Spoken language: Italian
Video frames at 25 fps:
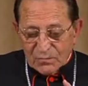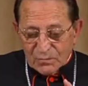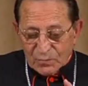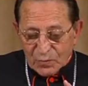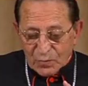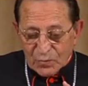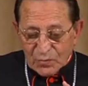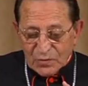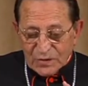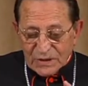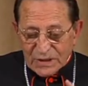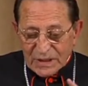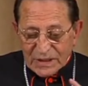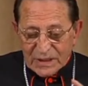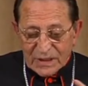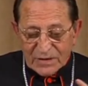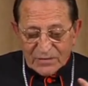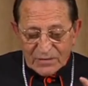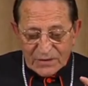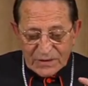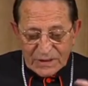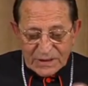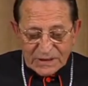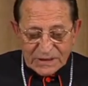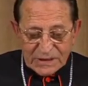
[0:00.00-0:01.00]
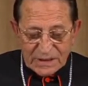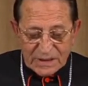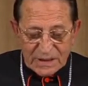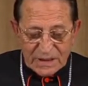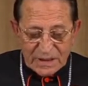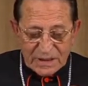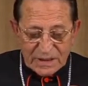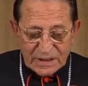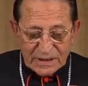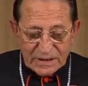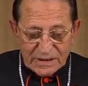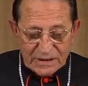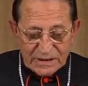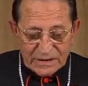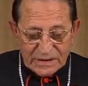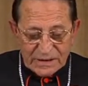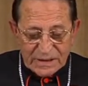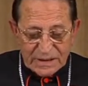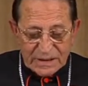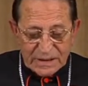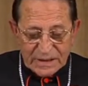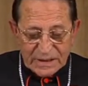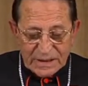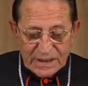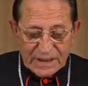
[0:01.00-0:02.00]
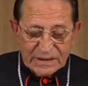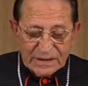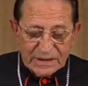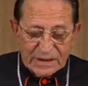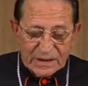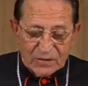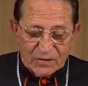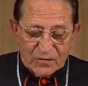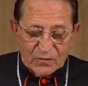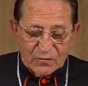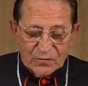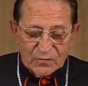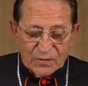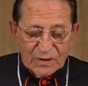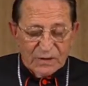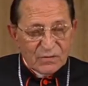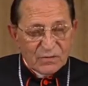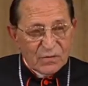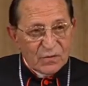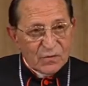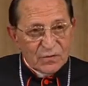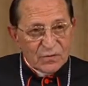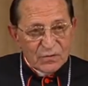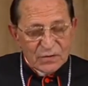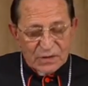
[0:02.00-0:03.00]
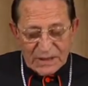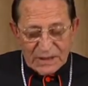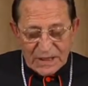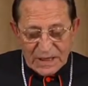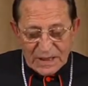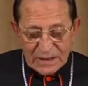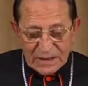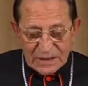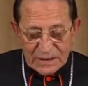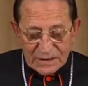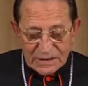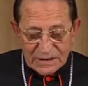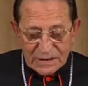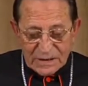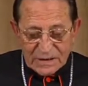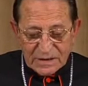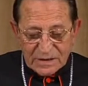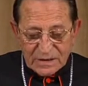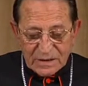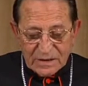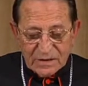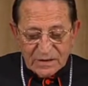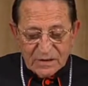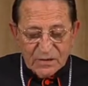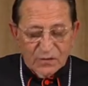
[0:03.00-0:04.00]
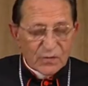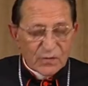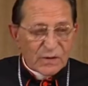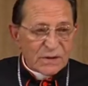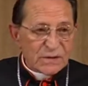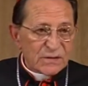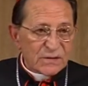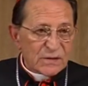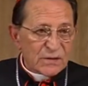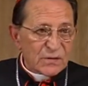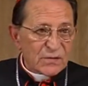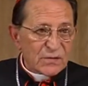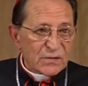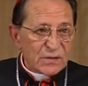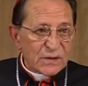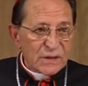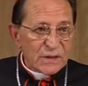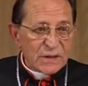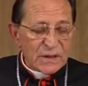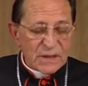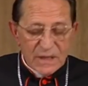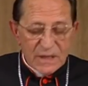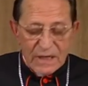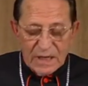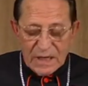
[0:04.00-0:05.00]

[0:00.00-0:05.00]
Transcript: pur se deve essere ricercata con una volontà esente di coazioni